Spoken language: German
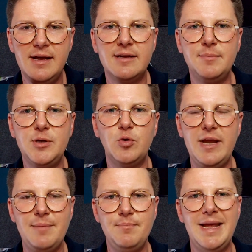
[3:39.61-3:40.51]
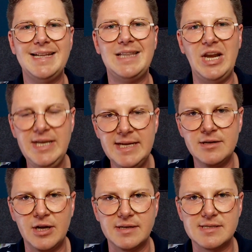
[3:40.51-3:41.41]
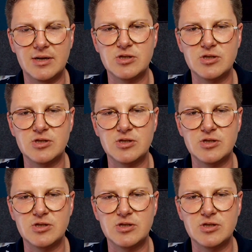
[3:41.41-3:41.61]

damit du eben trainieren kannst.